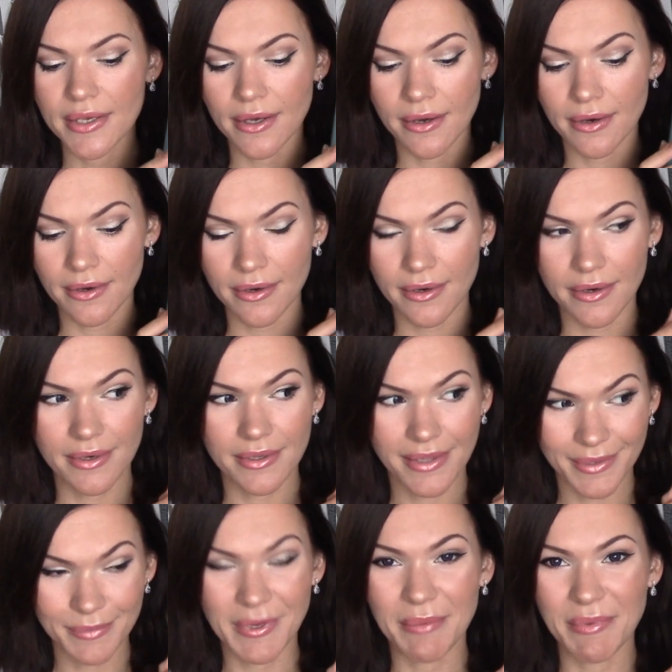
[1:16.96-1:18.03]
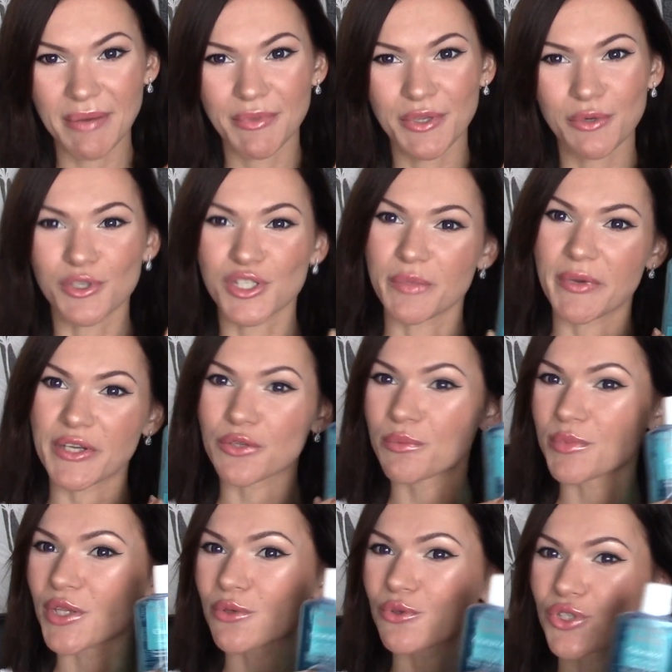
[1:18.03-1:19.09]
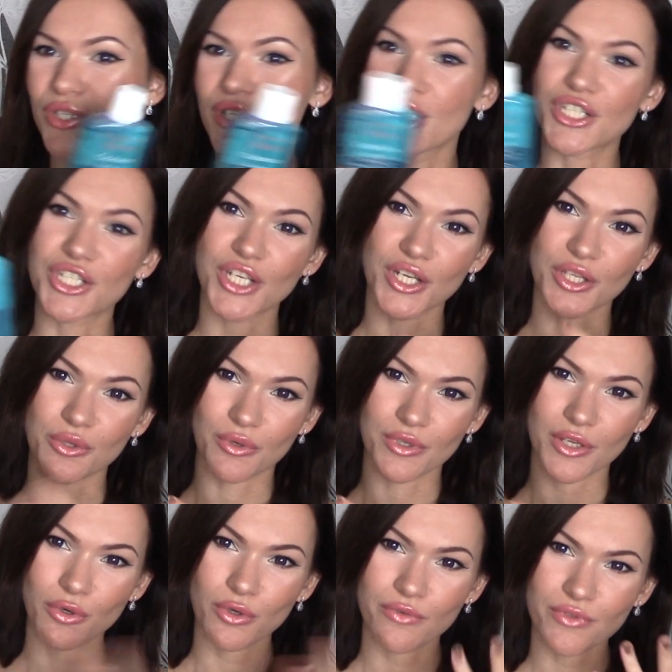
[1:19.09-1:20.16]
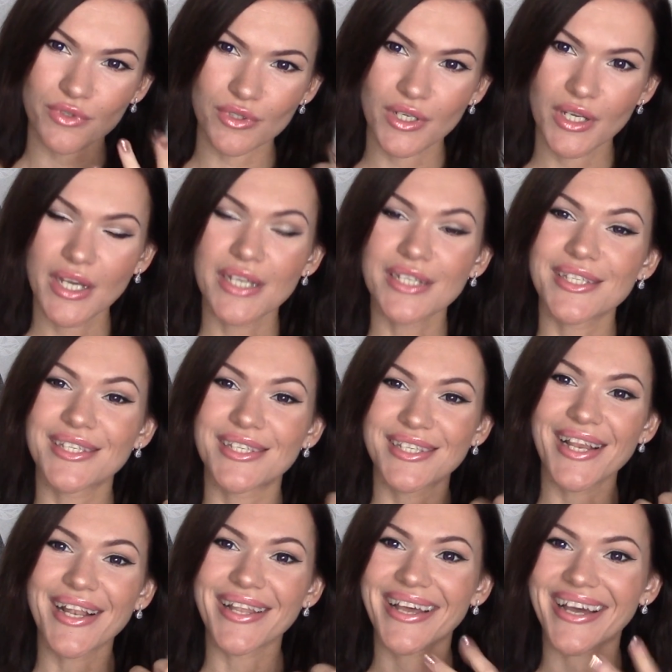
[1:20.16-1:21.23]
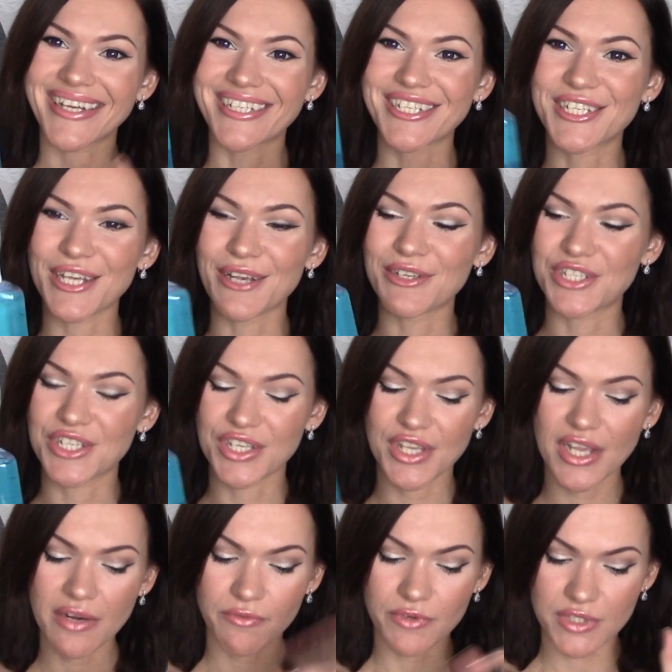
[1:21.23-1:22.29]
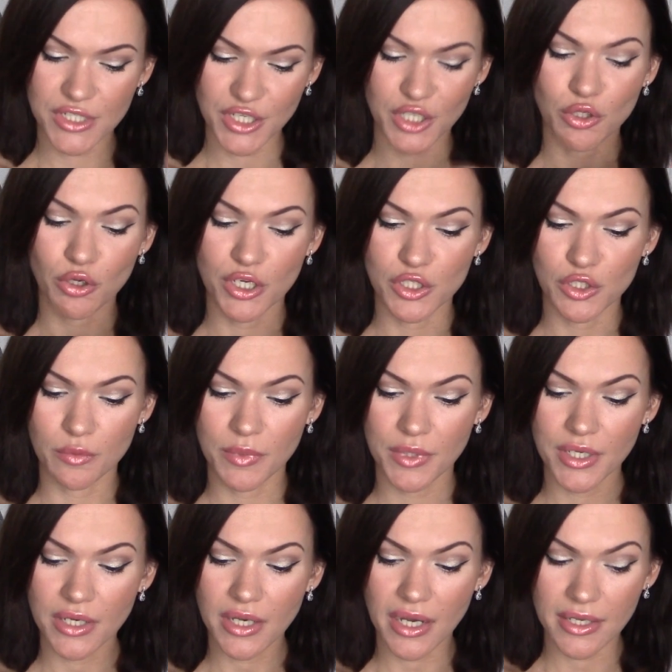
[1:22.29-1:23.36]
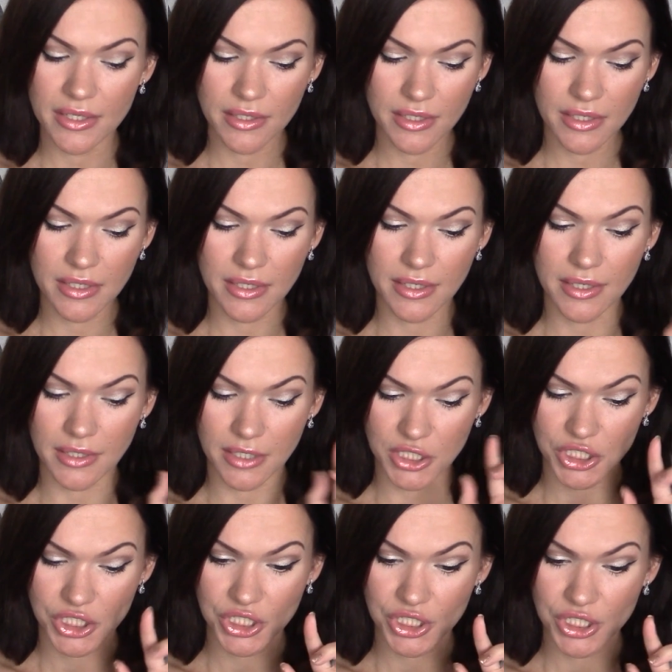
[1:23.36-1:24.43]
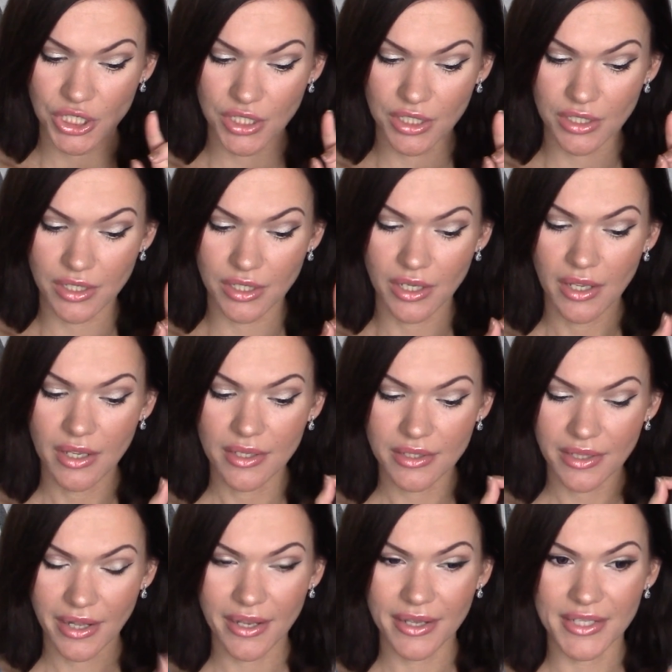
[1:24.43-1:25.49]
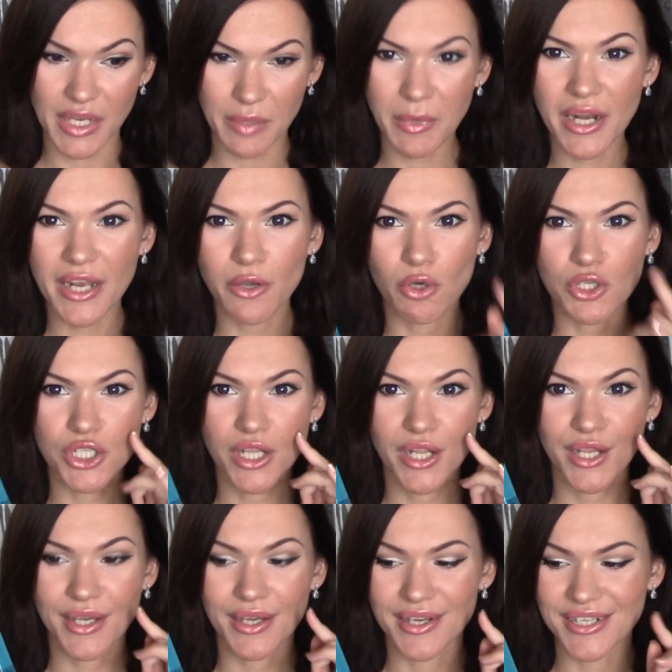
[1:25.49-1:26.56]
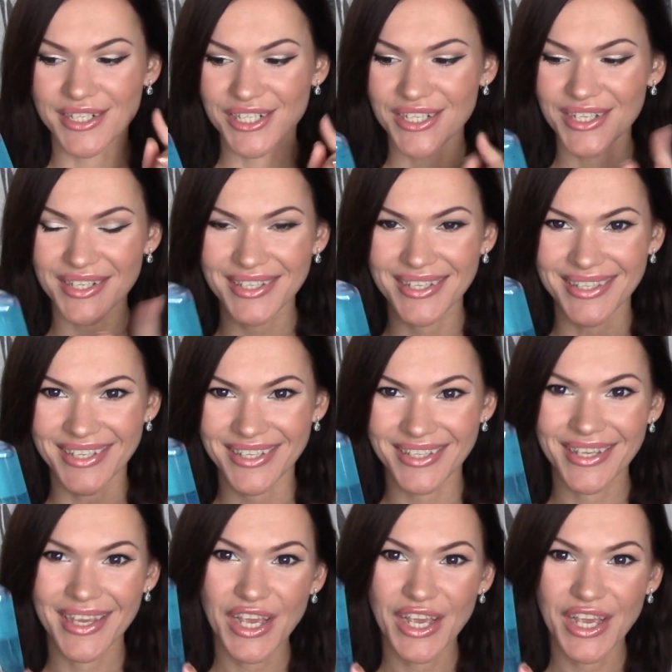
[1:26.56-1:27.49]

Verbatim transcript: а, для проблемной кожи, поэтому мне нужен очередной такой вот сильно очищающий гель. Вот те, которые есть у меня, они хороши для нормальной кожи, для жирной нет.